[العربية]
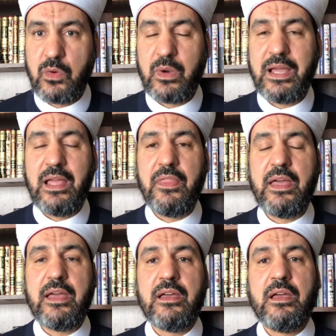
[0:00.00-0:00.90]

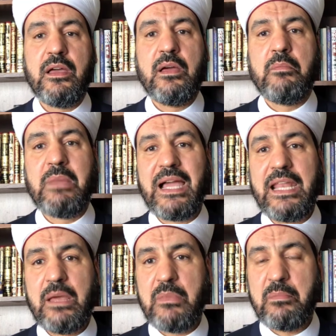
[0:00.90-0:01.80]
وهذا
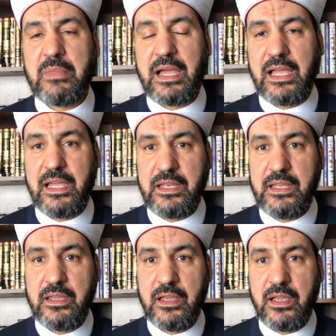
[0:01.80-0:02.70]
معنى من
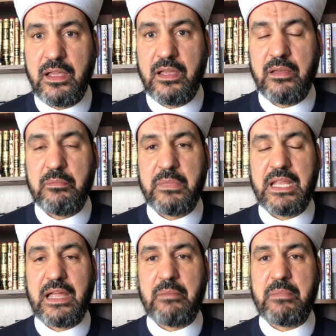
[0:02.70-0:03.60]
معاني من
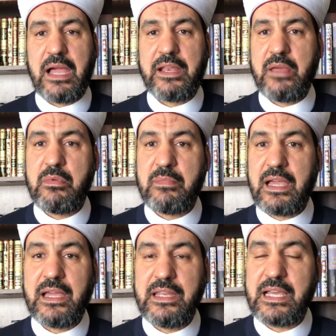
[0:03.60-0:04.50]
معنى من
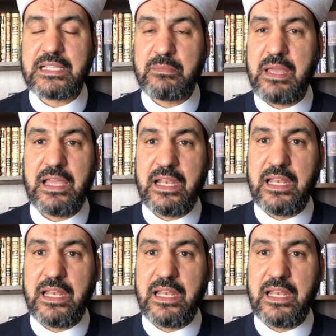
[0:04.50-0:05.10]
معاني أسماء